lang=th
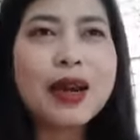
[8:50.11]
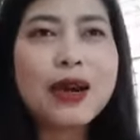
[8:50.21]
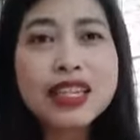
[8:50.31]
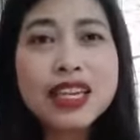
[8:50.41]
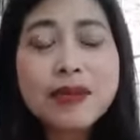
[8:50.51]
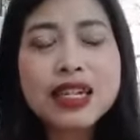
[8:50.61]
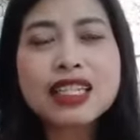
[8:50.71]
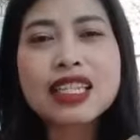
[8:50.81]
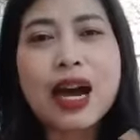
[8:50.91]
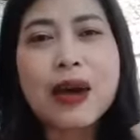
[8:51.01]
ยิ่งมัน
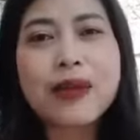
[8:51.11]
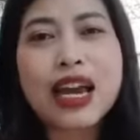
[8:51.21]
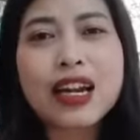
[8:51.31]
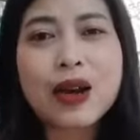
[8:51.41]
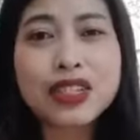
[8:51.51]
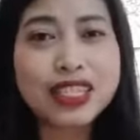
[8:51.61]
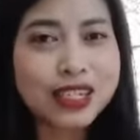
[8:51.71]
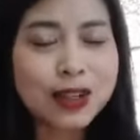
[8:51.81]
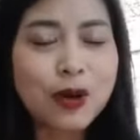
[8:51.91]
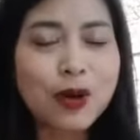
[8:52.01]
จะทำให้เราจิต
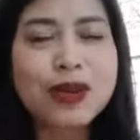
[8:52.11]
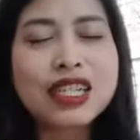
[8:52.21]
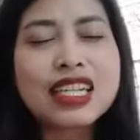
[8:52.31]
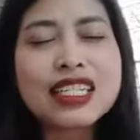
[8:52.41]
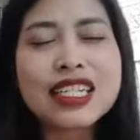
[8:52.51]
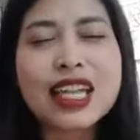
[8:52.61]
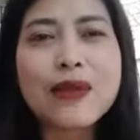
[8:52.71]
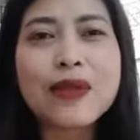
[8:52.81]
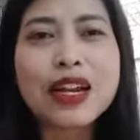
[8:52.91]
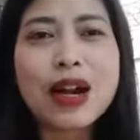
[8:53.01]
ตก มันยิ่งจะ
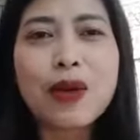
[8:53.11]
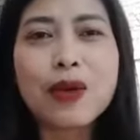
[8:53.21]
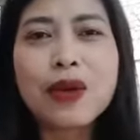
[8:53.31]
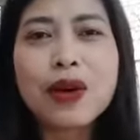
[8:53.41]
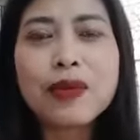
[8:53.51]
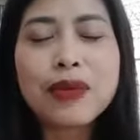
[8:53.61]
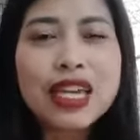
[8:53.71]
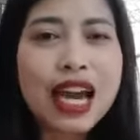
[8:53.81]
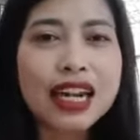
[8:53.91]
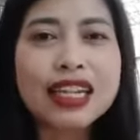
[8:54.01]
ทำให้เราไม่
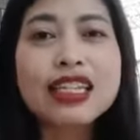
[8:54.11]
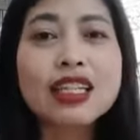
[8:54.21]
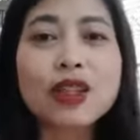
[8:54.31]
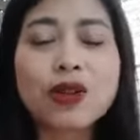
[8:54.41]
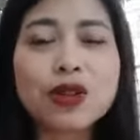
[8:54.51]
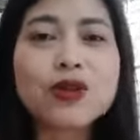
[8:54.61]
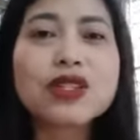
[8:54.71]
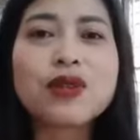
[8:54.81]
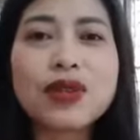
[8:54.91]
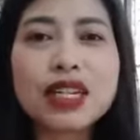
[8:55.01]
อยากที่จะต่อสู้
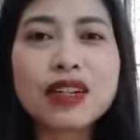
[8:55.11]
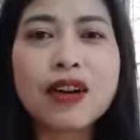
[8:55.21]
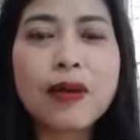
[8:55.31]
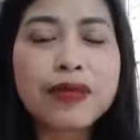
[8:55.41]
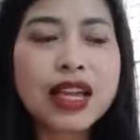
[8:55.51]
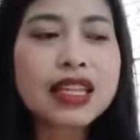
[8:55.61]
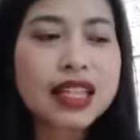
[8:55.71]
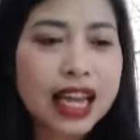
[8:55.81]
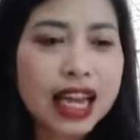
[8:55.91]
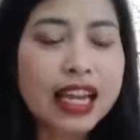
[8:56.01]
ชีวิตเนาะ
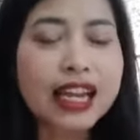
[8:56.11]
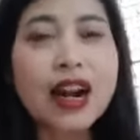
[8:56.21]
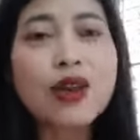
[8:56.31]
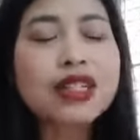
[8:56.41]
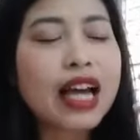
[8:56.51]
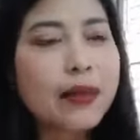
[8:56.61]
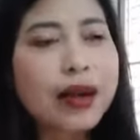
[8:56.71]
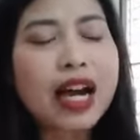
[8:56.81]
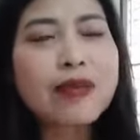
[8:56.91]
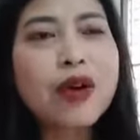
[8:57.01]
แต่เราสา
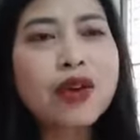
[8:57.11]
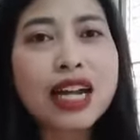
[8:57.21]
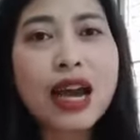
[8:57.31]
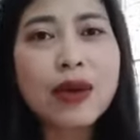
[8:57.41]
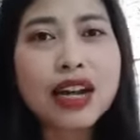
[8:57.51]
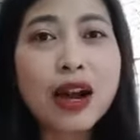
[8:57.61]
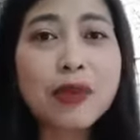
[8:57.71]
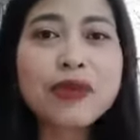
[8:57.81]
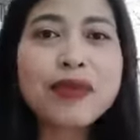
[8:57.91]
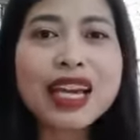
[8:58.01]
มารถมองได้ว่าเรา
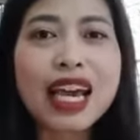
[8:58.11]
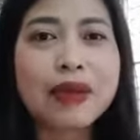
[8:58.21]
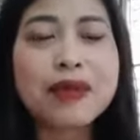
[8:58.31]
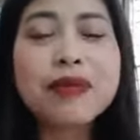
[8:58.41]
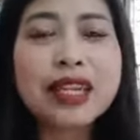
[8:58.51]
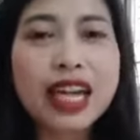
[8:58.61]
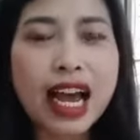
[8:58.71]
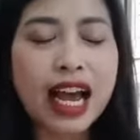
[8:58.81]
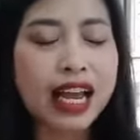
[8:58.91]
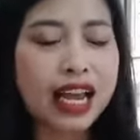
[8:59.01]
ไม่มีแขนไม่มี
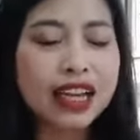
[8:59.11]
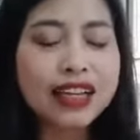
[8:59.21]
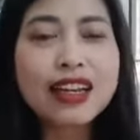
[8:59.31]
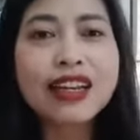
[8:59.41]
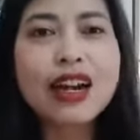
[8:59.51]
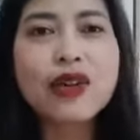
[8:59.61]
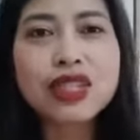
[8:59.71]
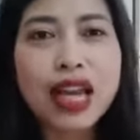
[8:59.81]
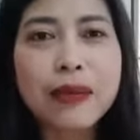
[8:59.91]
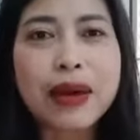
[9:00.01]
ขา เรา
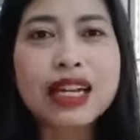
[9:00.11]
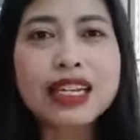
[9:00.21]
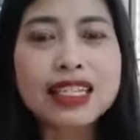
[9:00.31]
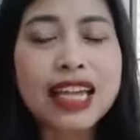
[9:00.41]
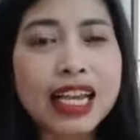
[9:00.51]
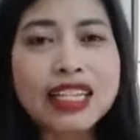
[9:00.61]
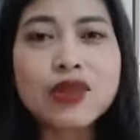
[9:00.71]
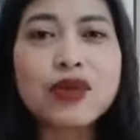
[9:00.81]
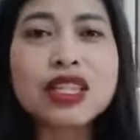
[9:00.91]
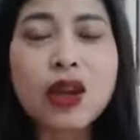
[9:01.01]
สามารถจะใช้ชี
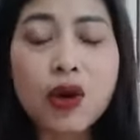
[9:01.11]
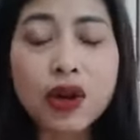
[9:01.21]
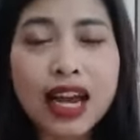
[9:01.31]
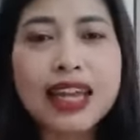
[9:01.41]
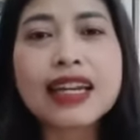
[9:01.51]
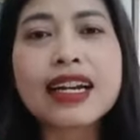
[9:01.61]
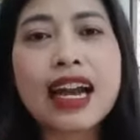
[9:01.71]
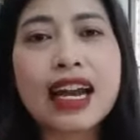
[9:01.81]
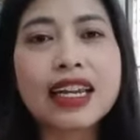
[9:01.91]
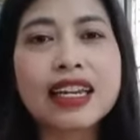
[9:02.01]
วิตต่อได้ยังไง
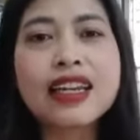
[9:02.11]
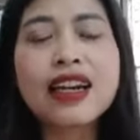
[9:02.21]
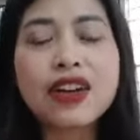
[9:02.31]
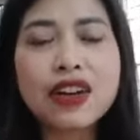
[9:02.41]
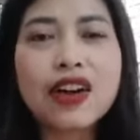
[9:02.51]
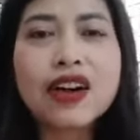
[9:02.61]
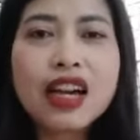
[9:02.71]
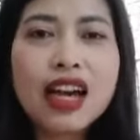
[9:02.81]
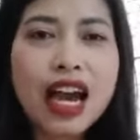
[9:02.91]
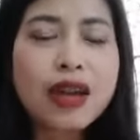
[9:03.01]
เนาะ
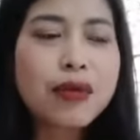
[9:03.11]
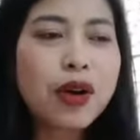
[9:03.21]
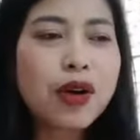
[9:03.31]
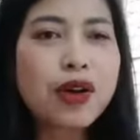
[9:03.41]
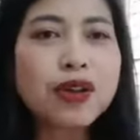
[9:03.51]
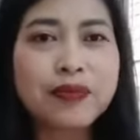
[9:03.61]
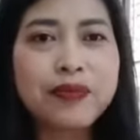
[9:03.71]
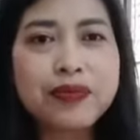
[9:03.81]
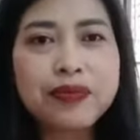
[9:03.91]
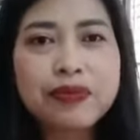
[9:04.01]
ให้มอง
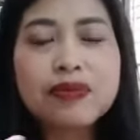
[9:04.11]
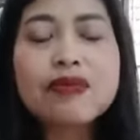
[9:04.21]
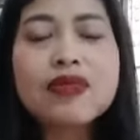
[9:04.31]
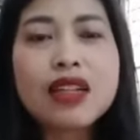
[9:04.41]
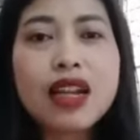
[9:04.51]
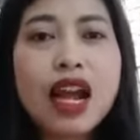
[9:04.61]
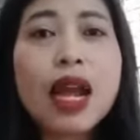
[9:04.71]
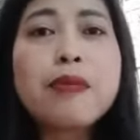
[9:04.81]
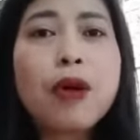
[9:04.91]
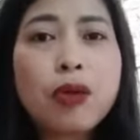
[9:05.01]
ให้มอง